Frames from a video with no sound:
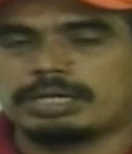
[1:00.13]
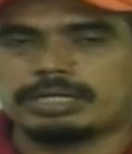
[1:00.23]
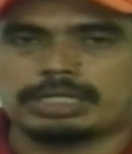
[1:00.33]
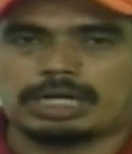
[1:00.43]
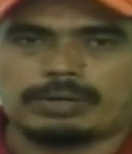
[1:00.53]

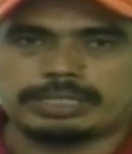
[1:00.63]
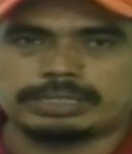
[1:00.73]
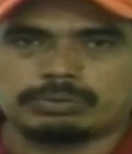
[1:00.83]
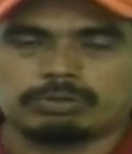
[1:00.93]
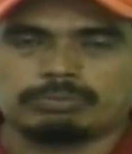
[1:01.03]
instalaban
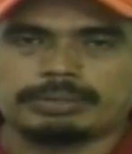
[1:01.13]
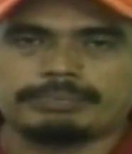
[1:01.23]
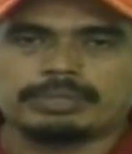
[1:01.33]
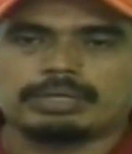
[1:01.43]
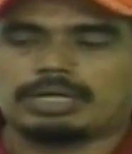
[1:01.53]
esa bomba.
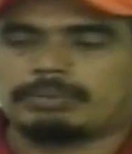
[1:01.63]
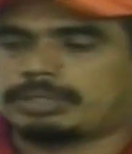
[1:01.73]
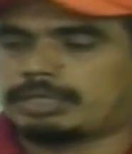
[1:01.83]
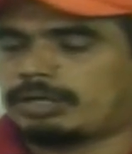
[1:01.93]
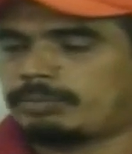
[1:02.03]

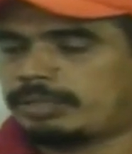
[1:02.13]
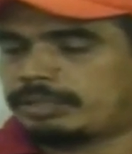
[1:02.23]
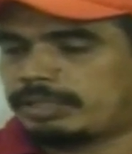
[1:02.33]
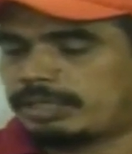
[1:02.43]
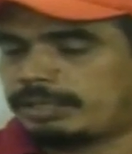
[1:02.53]

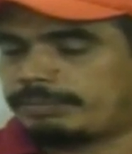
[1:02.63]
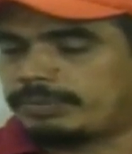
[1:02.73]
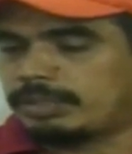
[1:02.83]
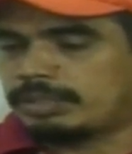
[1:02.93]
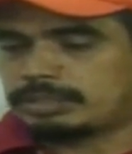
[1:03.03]
Lamentablemente
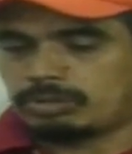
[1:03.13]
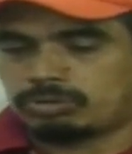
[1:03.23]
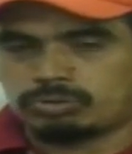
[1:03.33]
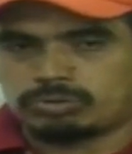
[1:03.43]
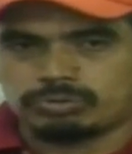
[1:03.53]
se
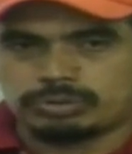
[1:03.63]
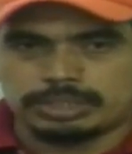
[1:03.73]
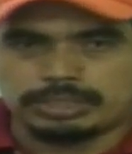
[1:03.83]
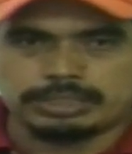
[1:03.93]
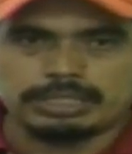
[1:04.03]
notó su
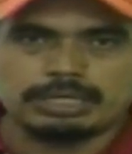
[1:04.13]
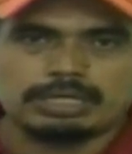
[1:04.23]
ausencia.